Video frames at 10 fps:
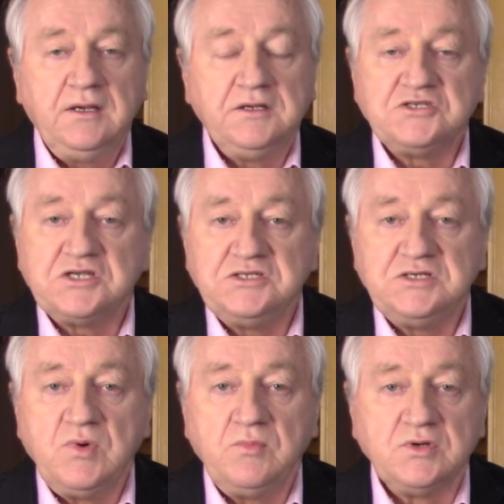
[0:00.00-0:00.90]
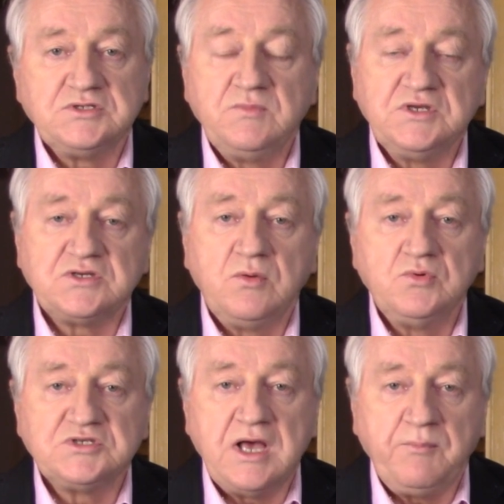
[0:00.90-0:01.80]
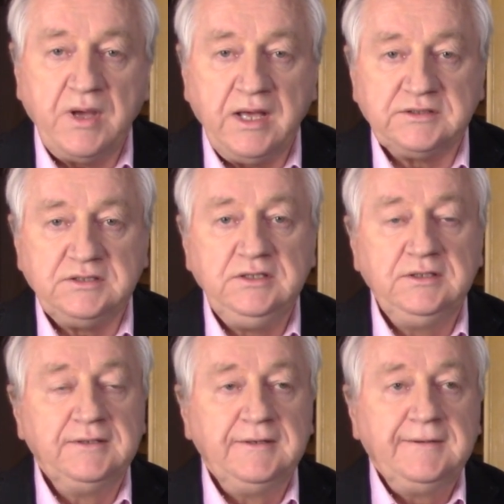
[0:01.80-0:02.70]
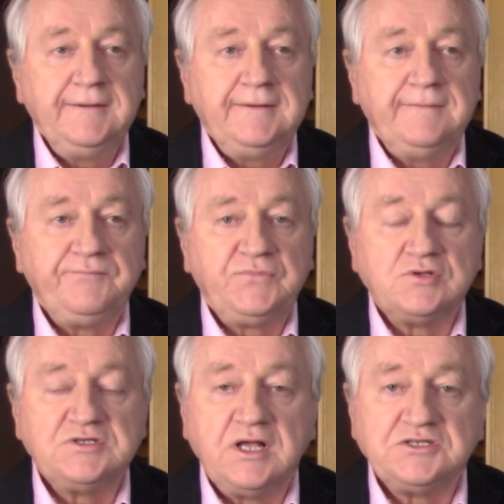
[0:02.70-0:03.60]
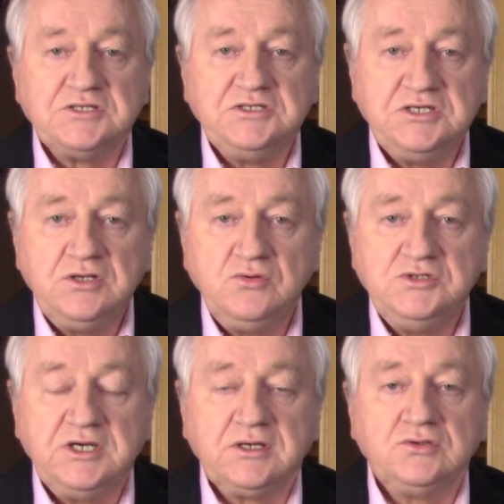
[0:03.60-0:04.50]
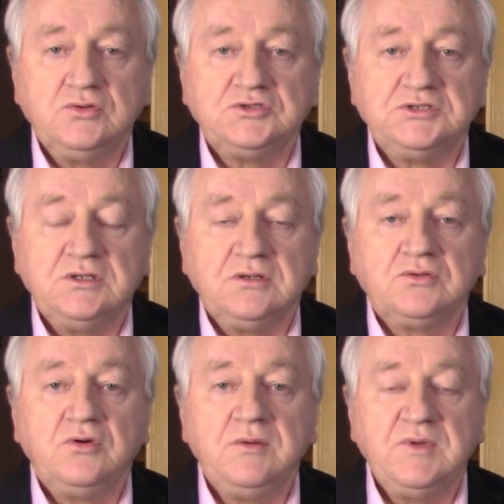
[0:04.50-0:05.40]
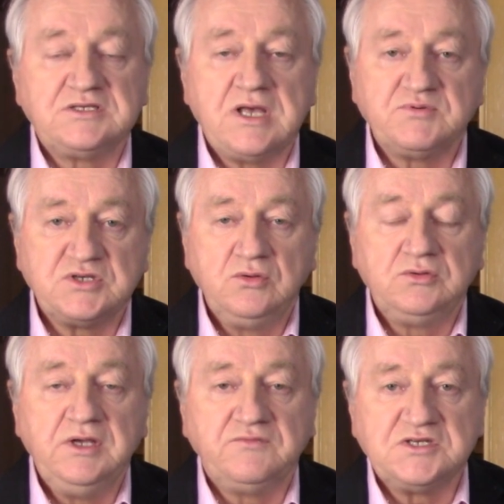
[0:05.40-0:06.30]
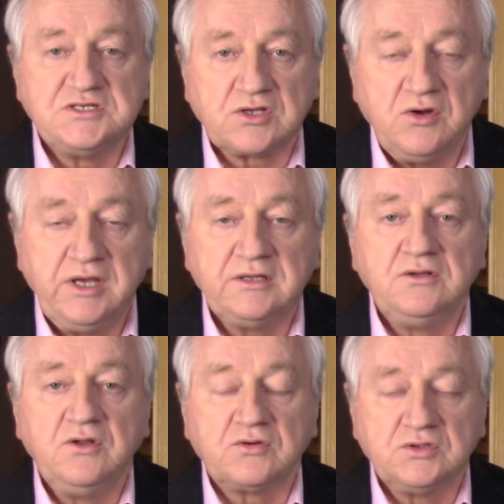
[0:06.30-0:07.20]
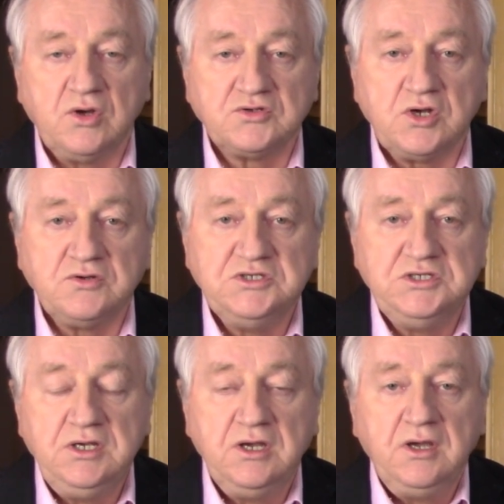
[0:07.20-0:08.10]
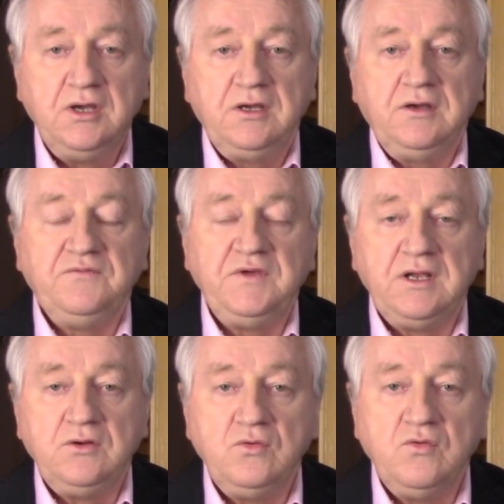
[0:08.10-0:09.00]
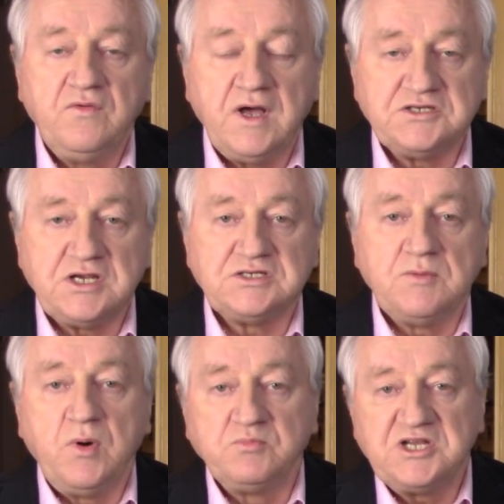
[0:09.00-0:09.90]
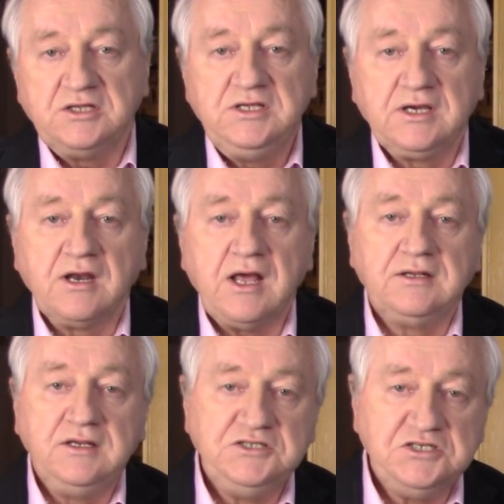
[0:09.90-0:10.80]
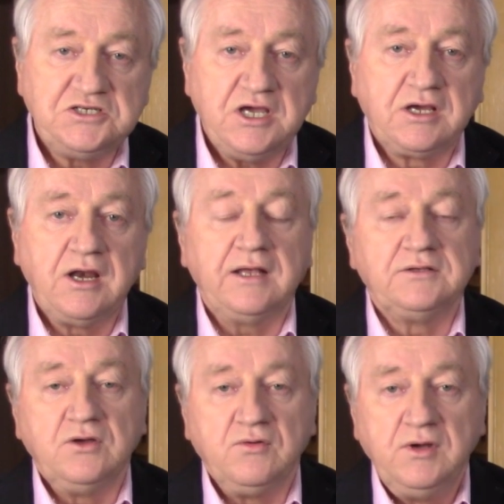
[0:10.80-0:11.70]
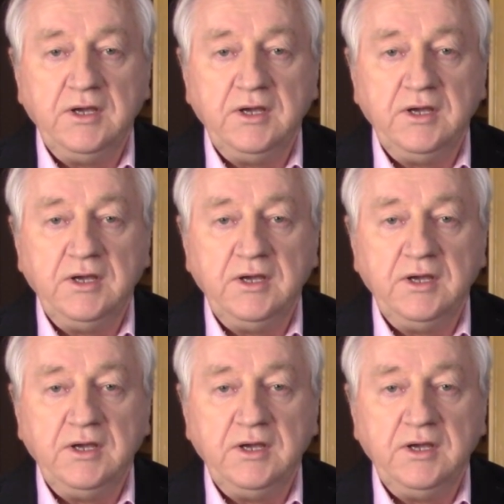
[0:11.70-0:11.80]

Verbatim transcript: Trzecim obozem jest obóz apatii, to znaczy ci ludzie, którzy, którym jest absolutnie wszystko jedno, kto rządzi. E, wielu uważa, że poprzedni kradli, dzisiaj kradną